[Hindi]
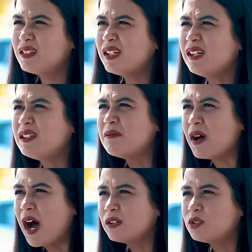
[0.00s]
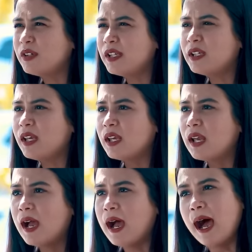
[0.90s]
तेरा दिमाग तो ठीक है
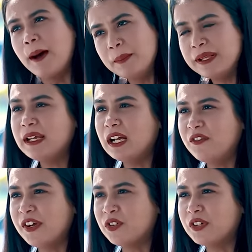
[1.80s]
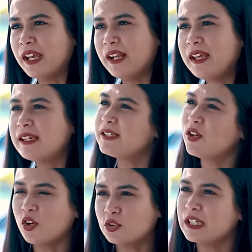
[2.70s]
अपनी गर्लफ्रेंड को कह रहा है किसी
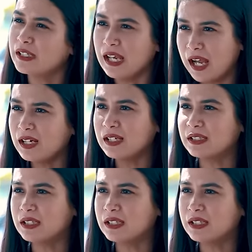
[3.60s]
और को जाके हाँ कर